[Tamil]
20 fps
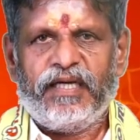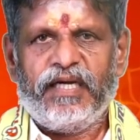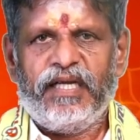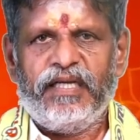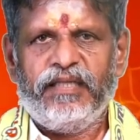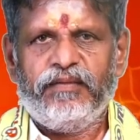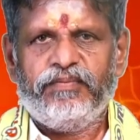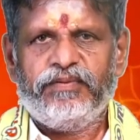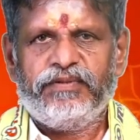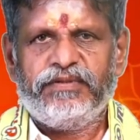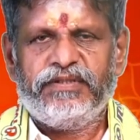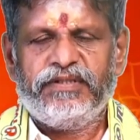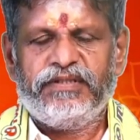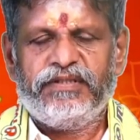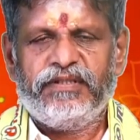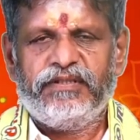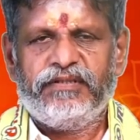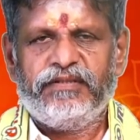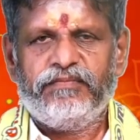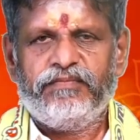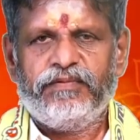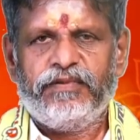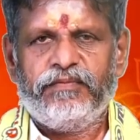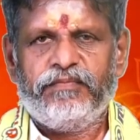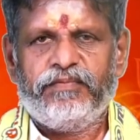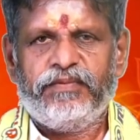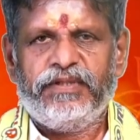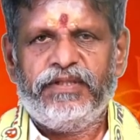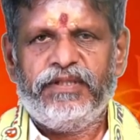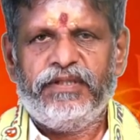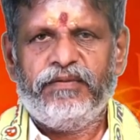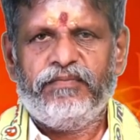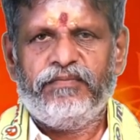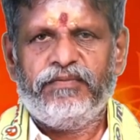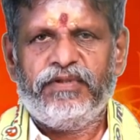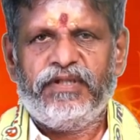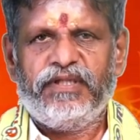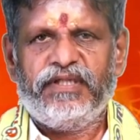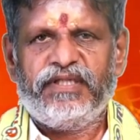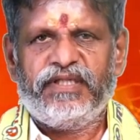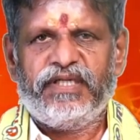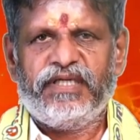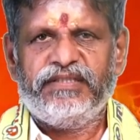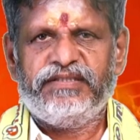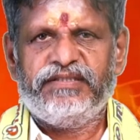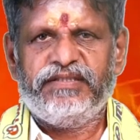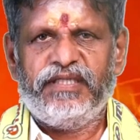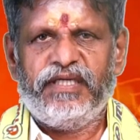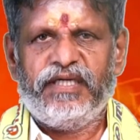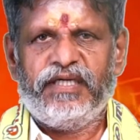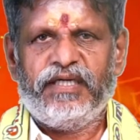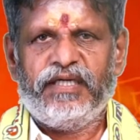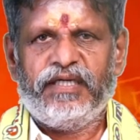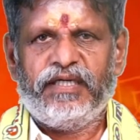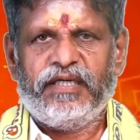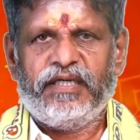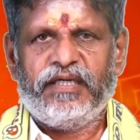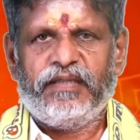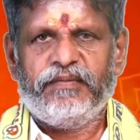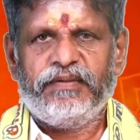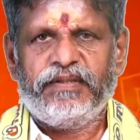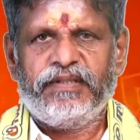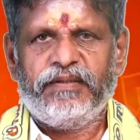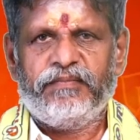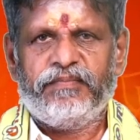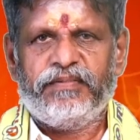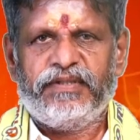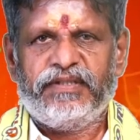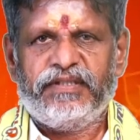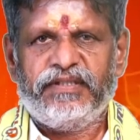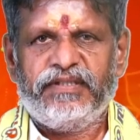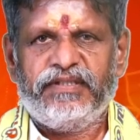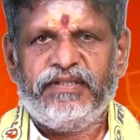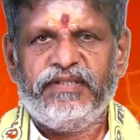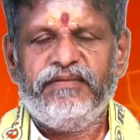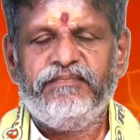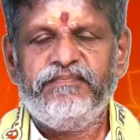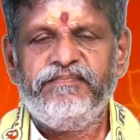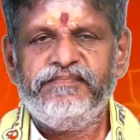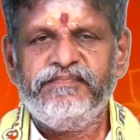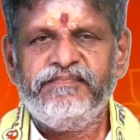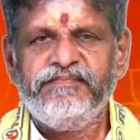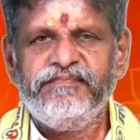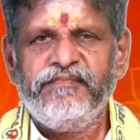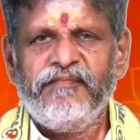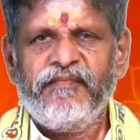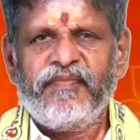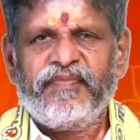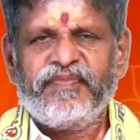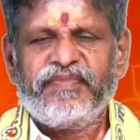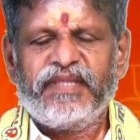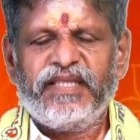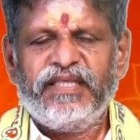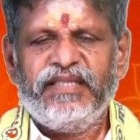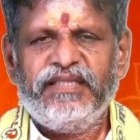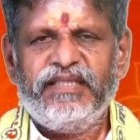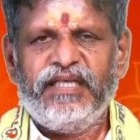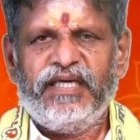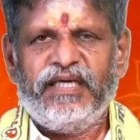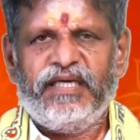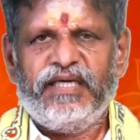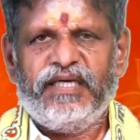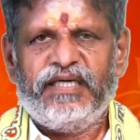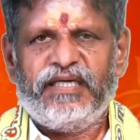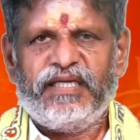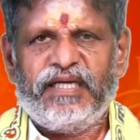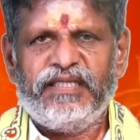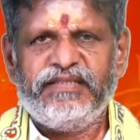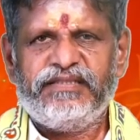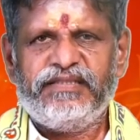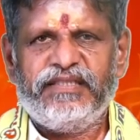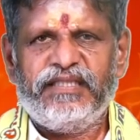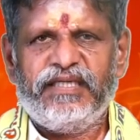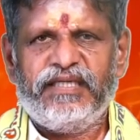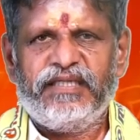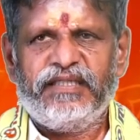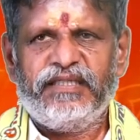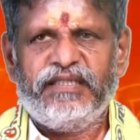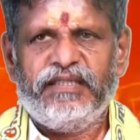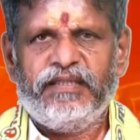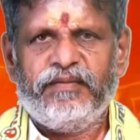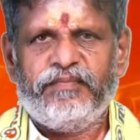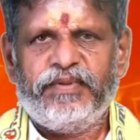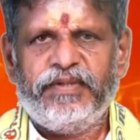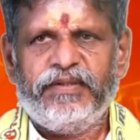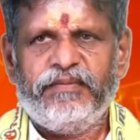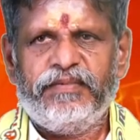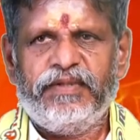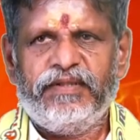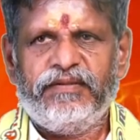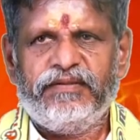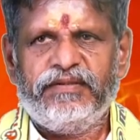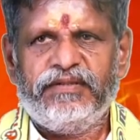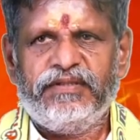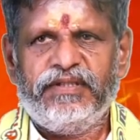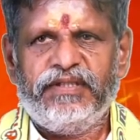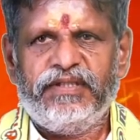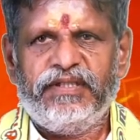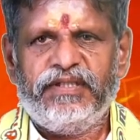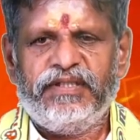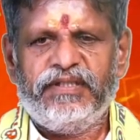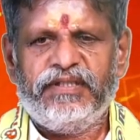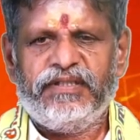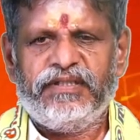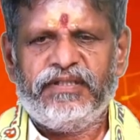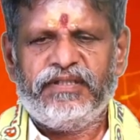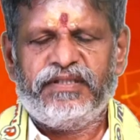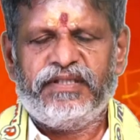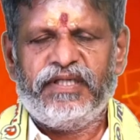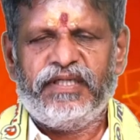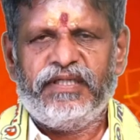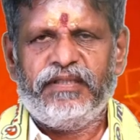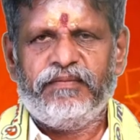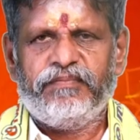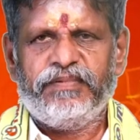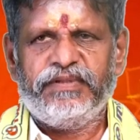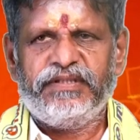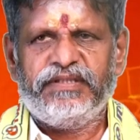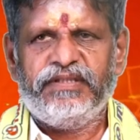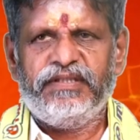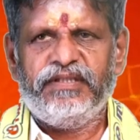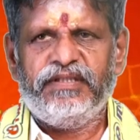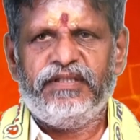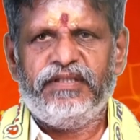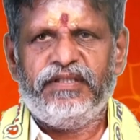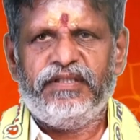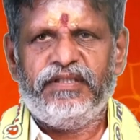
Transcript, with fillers: காலபுருஷ தத்துவப்படி முதல் ராசியாக அமைக்கப்பட்டிருக்கு இந்த ராசிக்காரங்க எப்பயுமே வந்து தன்னை பற்றி